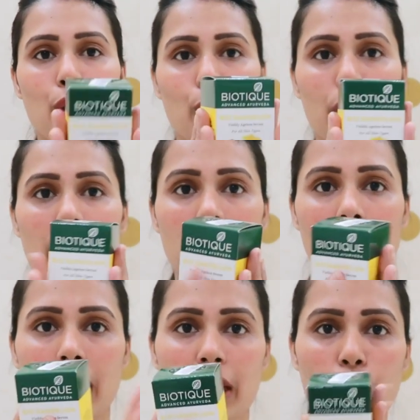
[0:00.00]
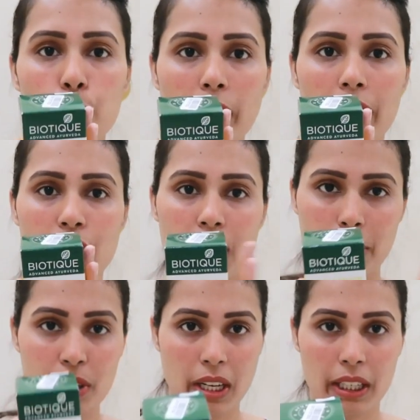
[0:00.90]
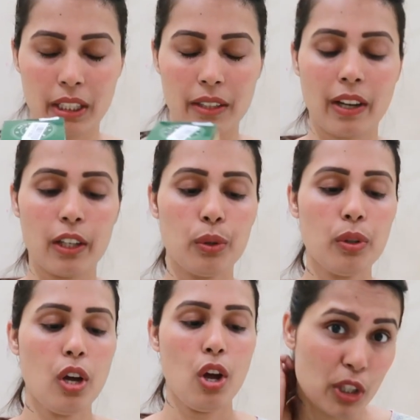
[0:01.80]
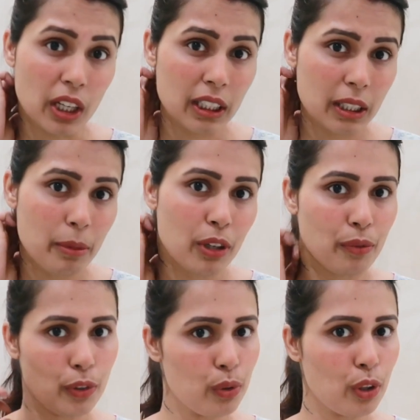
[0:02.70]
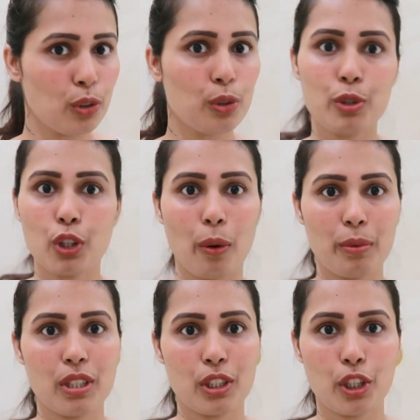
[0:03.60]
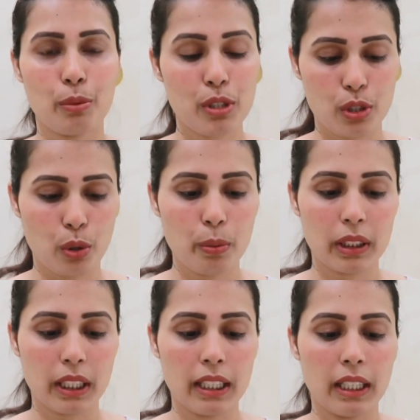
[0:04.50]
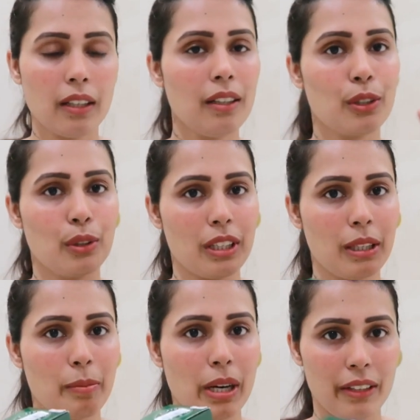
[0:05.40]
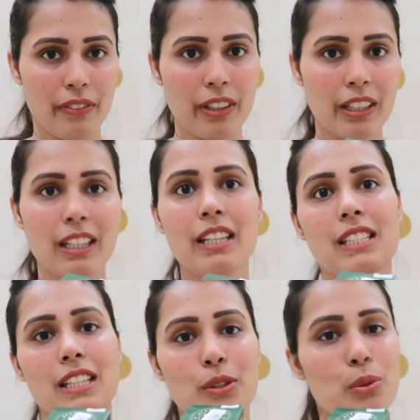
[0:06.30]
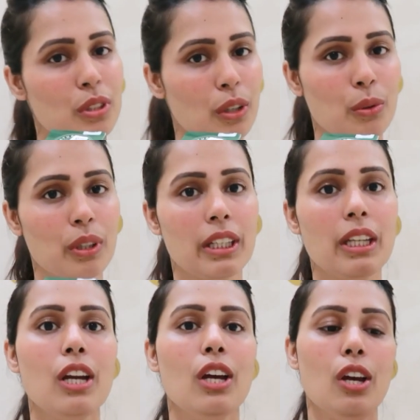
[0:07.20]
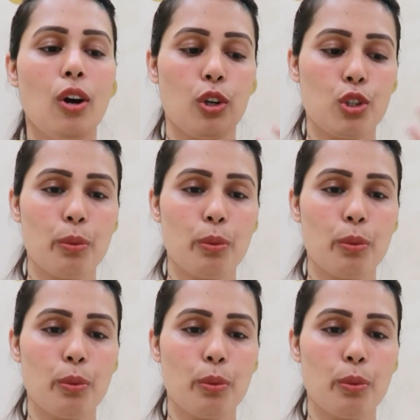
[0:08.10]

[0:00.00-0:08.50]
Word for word: तो ये न्यू है जिसे मैं ट्राई करने वाली हूँ चाहते कि मैं रिव्यू करूँ तो मुझे कमेंट सेक्शन में ज़रूर बताइएगा क्योंकि मैं डेफिनेटली इसे यूज़ करूँगी और